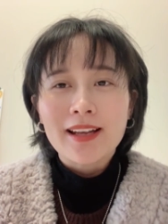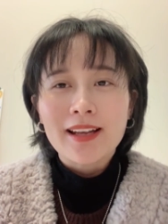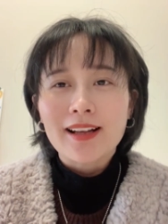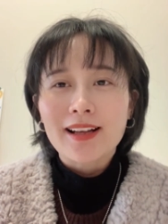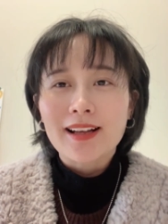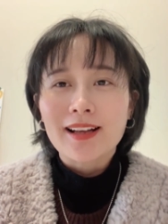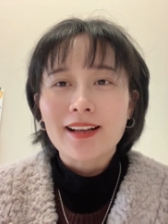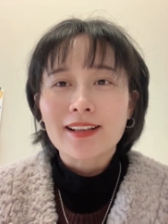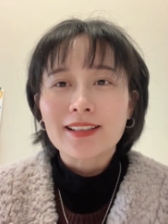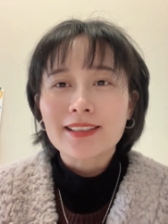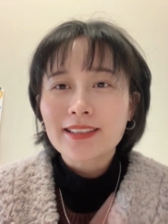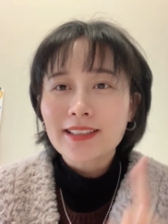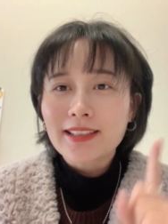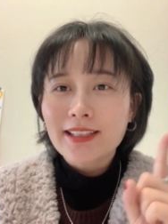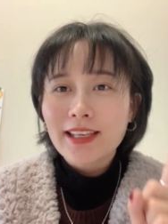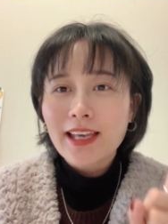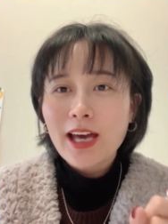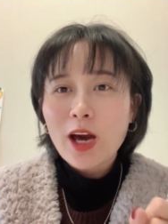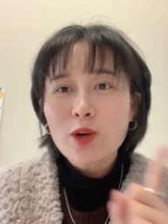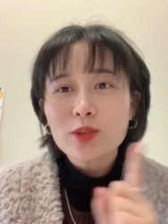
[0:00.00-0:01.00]
嗯，
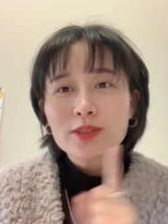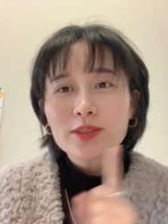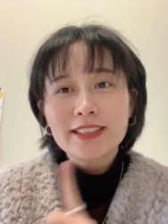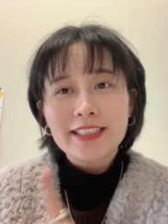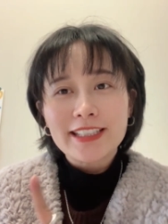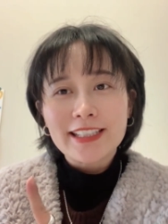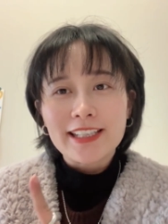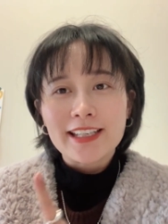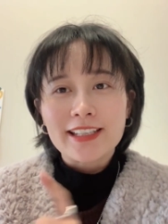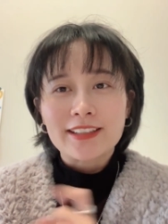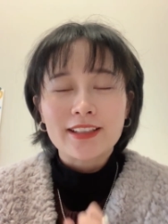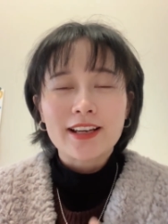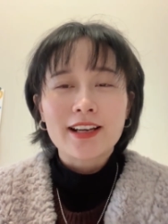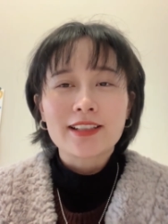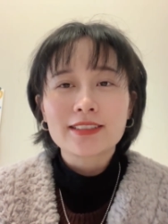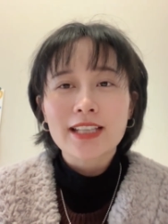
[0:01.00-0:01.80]
高铁呢，